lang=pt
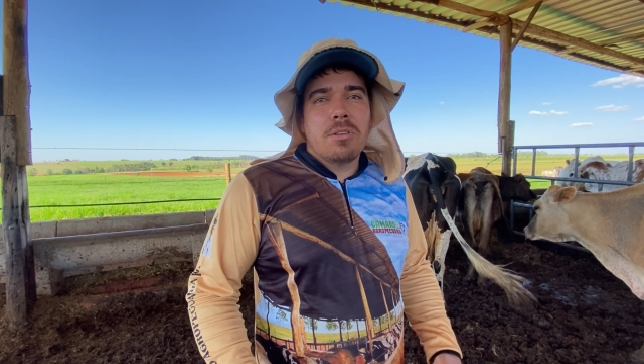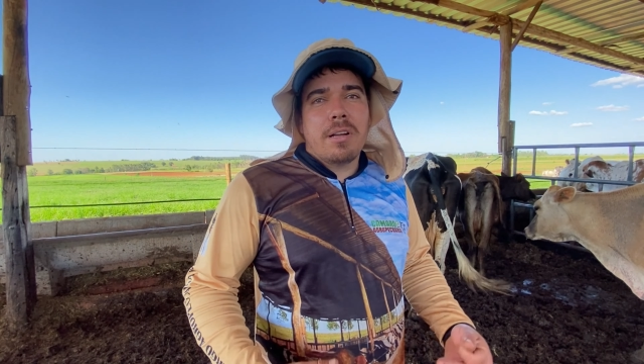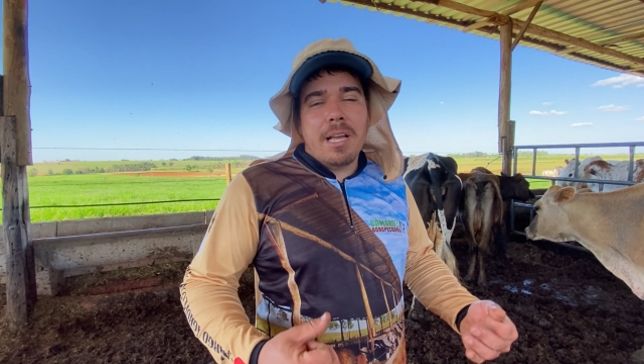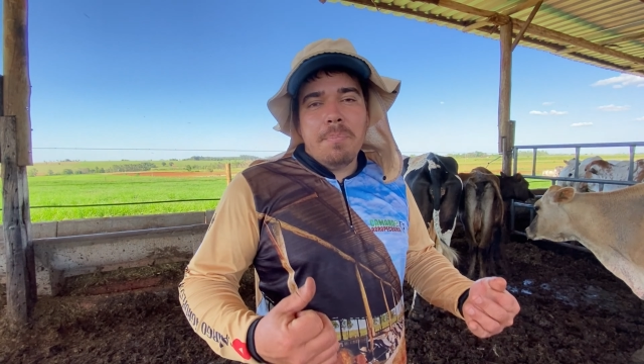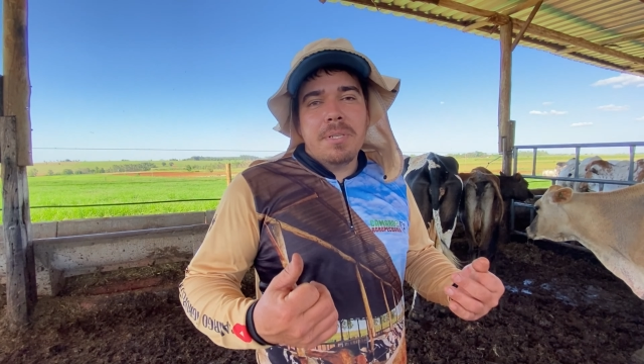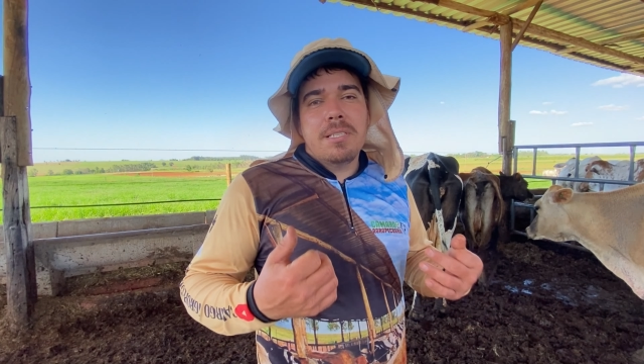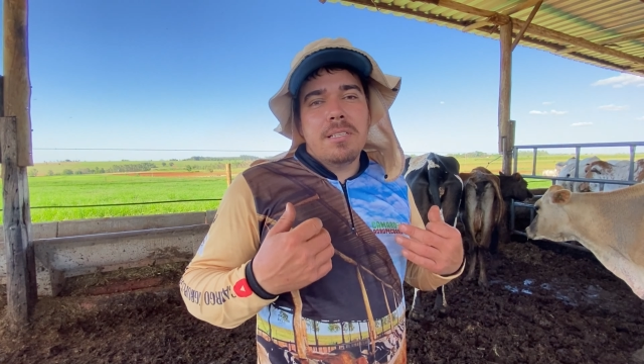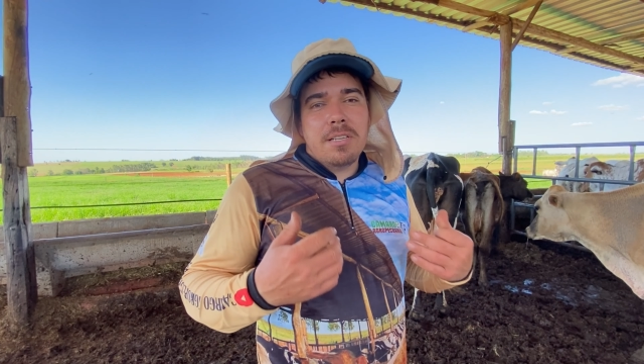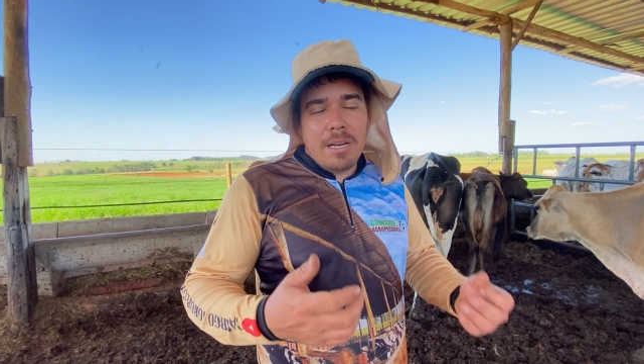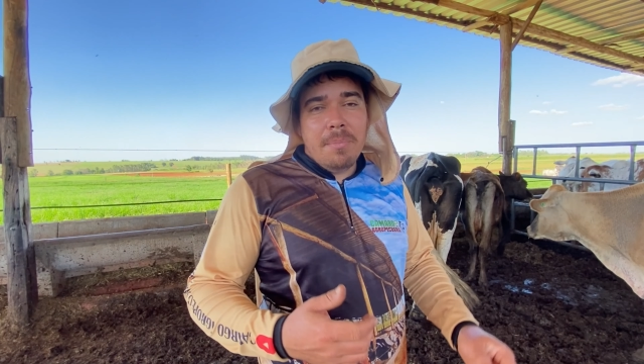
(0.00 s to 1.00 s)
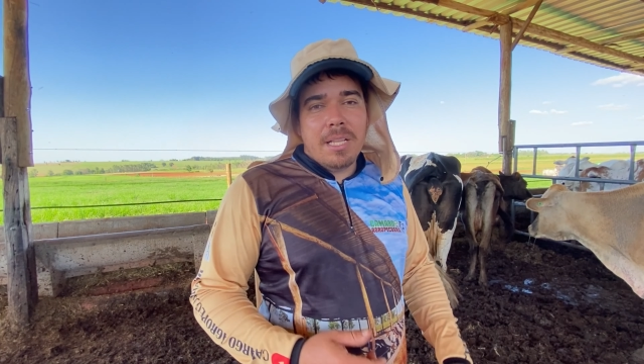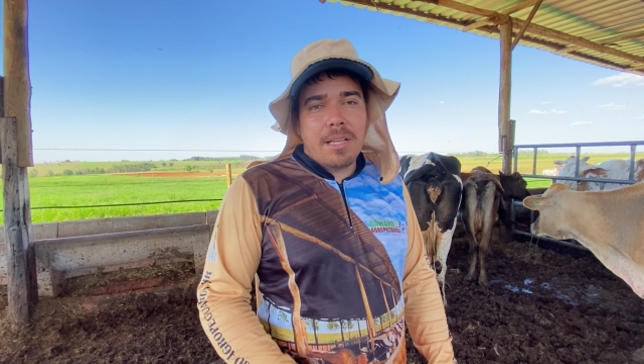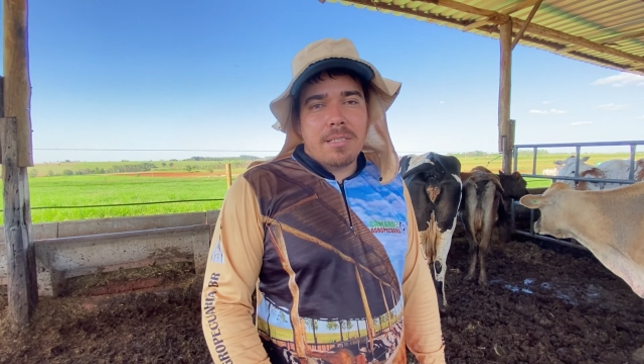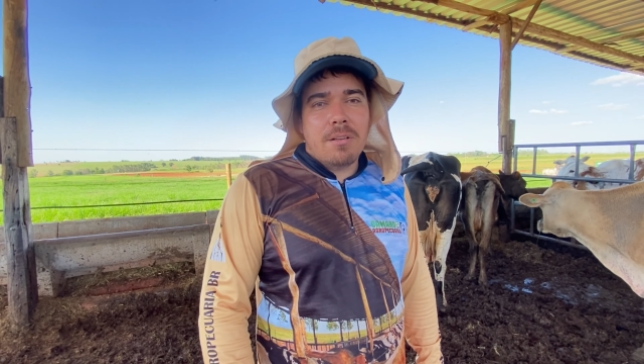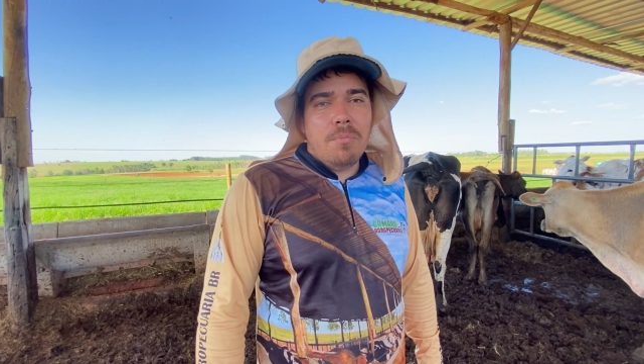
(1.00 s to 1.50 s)
só que ele precisa de
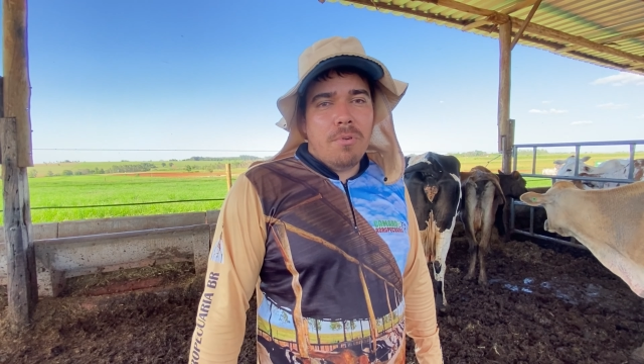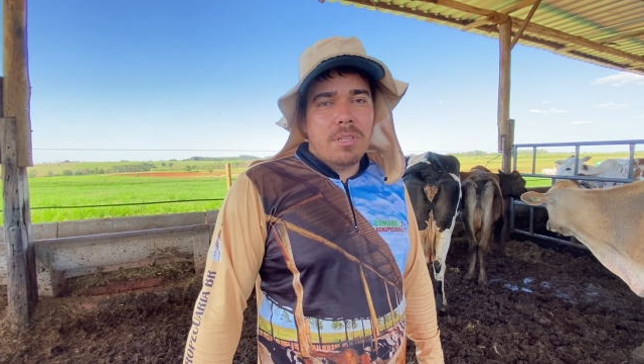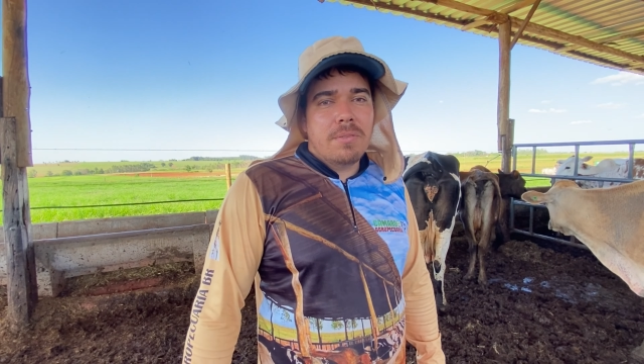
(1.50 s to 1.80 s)
alimentação boa.